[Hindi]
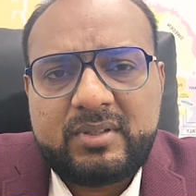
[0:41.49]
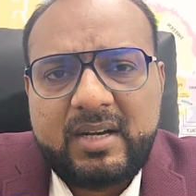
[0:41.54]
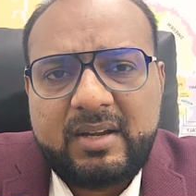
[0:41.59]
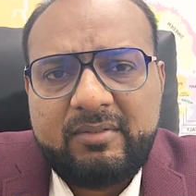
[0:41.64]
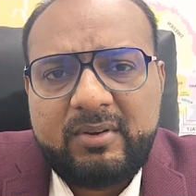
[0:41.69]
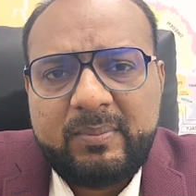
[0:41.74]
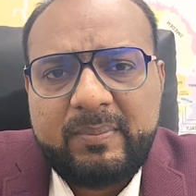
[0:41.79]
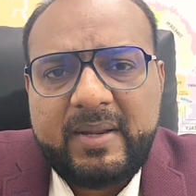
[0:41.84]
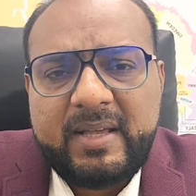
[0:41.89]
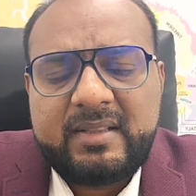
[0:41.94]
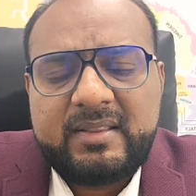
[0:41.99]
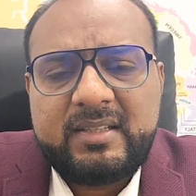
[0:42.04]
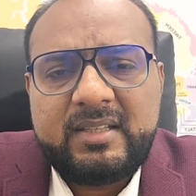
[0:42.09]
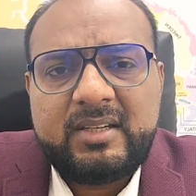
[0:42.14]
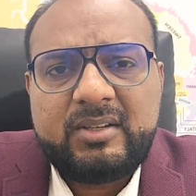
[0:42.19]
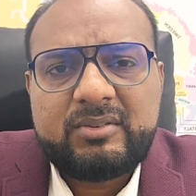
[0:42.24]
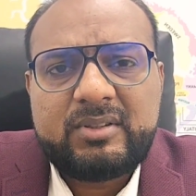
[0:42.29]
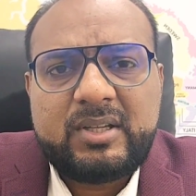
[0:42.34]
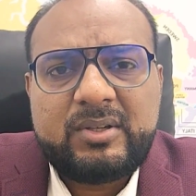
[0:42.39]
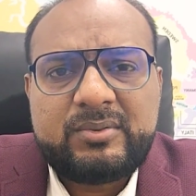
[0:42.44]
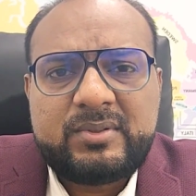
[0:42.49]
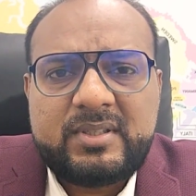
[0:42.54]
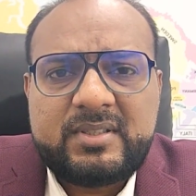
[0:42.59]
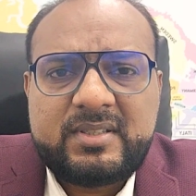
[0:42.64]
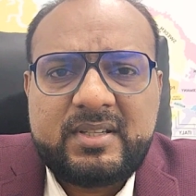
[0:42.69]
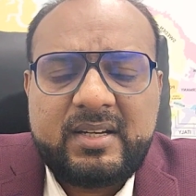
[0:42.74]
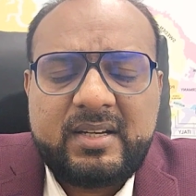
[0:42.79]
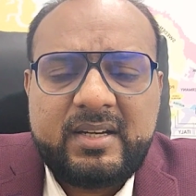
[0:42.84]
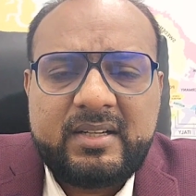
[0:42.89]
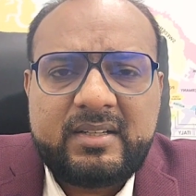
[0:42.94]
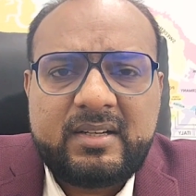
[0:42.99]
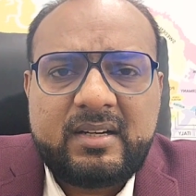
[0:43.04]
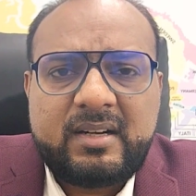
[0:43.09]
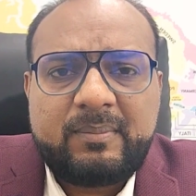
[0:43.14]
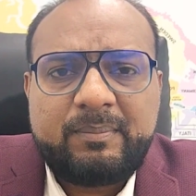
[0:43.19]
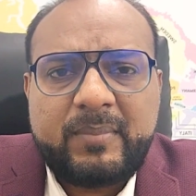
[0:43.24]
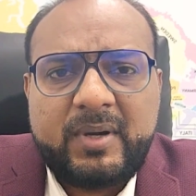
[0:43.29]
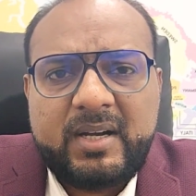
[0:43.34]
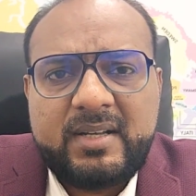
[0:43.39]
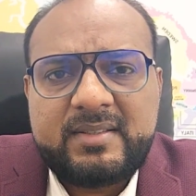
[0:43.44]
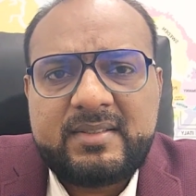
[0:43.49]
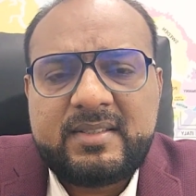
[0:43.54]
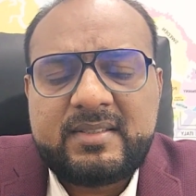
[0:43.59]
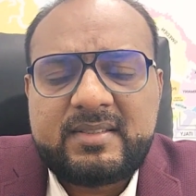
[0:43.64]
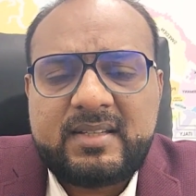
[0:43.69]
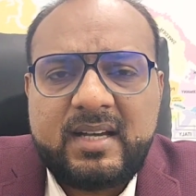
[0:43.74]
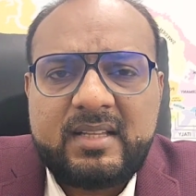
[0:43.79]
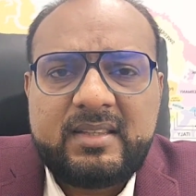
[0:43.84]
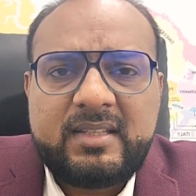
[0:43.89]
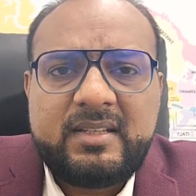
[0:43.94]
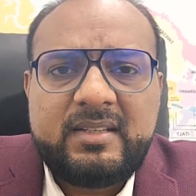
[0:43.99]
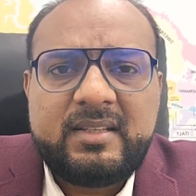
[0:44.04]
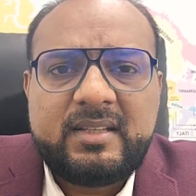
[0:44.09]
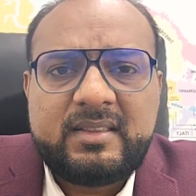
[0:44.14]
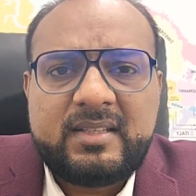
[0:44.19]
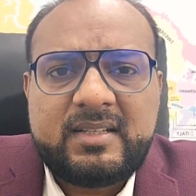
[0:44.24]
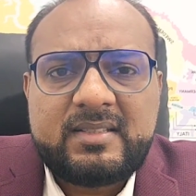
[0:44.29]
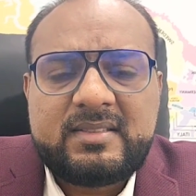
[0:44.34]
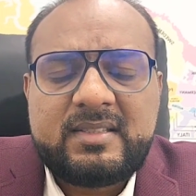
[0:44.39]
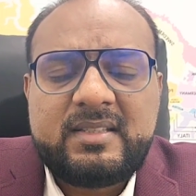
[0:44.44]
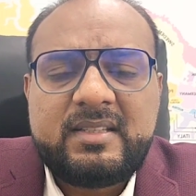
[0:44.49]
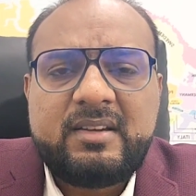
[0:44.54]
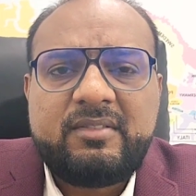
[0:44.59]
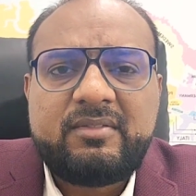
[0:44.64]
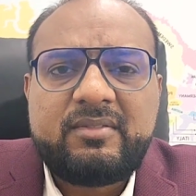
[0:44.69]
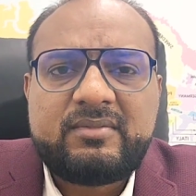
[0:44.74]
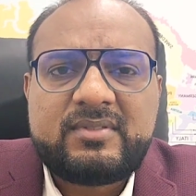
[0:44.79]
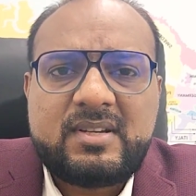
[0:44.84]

ट्रैवल प्लान दिया होता है उसी से रिलेटेड पांच से सात दिन या दस दिन या